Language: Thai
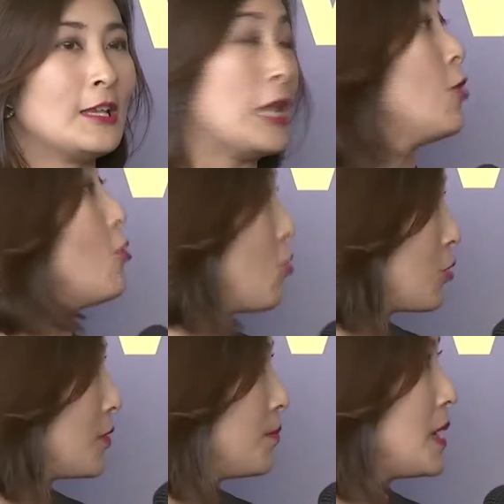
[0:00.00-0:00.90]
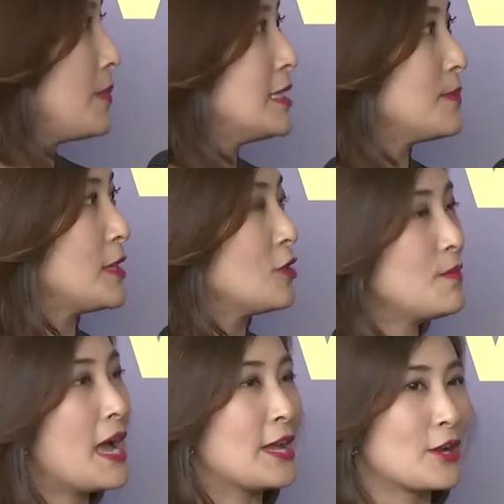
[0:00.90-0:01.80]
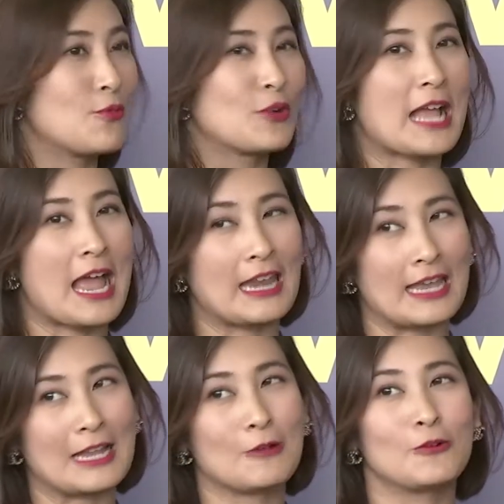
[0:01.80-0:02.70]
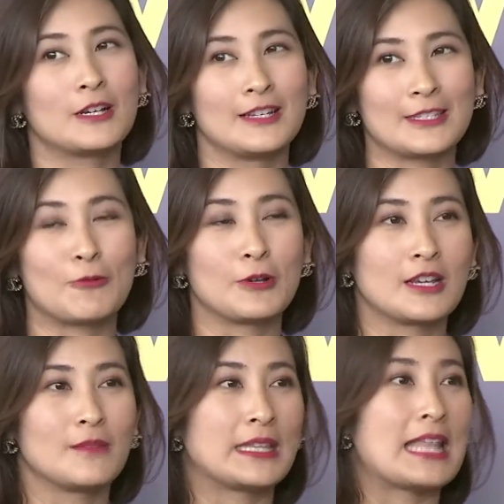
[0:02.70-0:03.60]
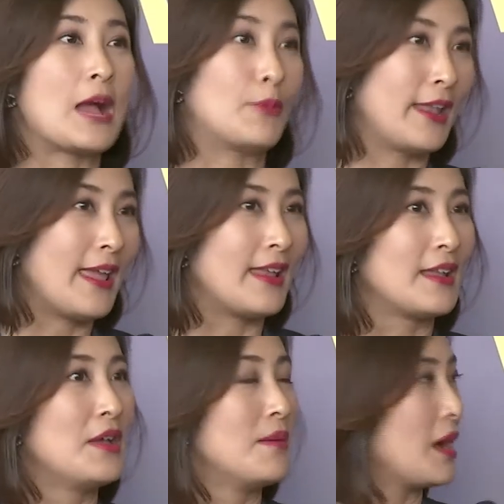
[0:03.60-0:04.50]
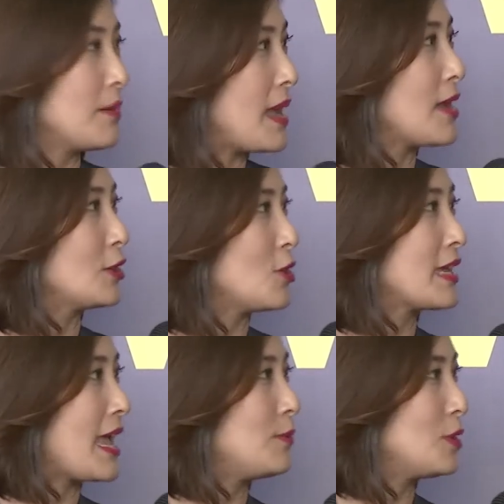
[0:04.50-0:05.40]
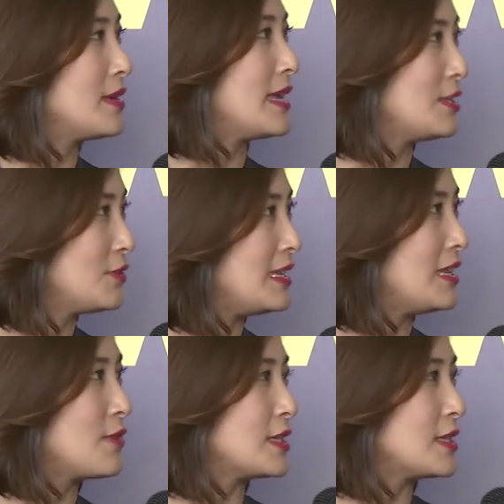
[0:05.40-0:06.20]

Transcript: ในโลกมันไม่จะเป็นต้องผ่านกระบวนการหลายท่านคงเคยจะโอนเงินไปต่างประเทศบางแบงก์ก็ต้องแคปเท่านั้นเท่านี้ก